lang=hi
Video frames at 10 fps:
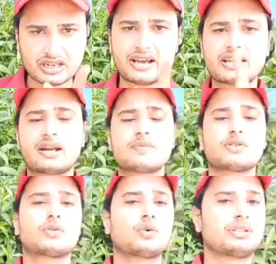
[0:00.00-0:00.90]
इस कार्यक्रम
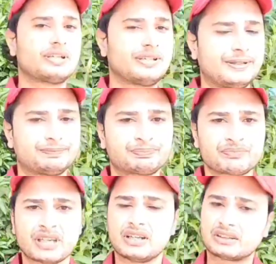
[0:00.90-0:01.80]
को जरूर देखिए
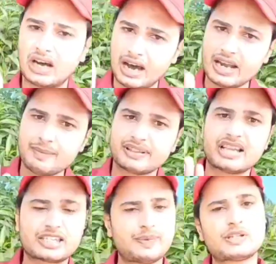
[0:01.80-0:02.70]
थाने में
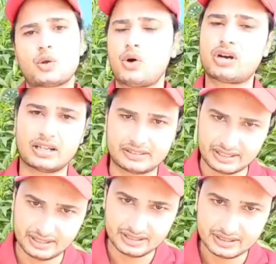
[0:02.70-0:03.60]
दस बीस लोग
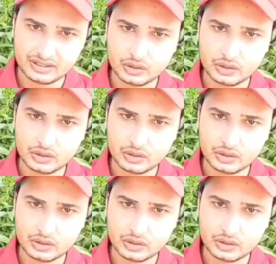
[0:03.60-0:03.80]
आते हैं